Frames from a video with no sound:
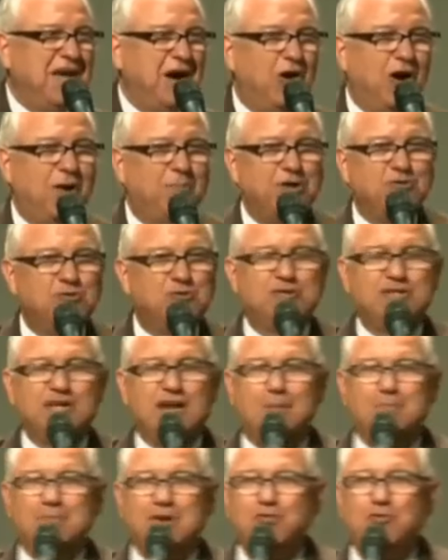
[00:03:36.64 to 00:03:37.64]
E a obra do
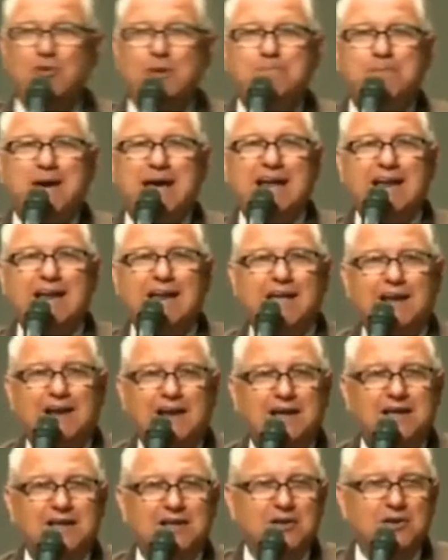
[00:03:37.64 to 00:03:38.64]
selamento é
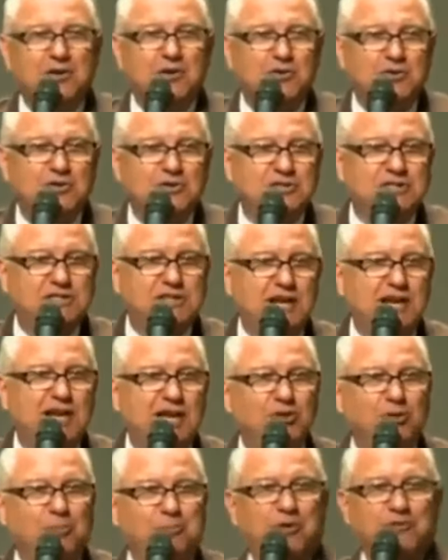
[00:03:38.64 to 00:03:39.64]
paralela.
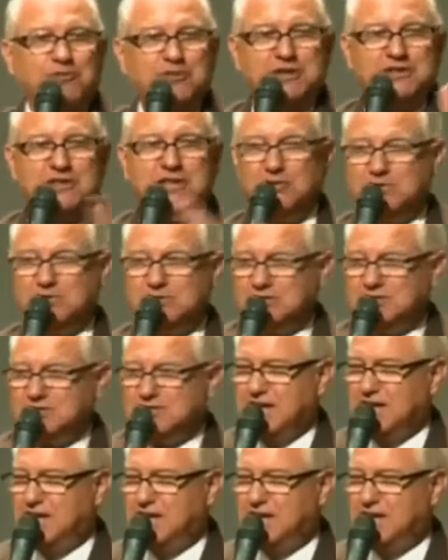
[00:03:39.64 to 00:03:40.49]
Selando o povo de Deus e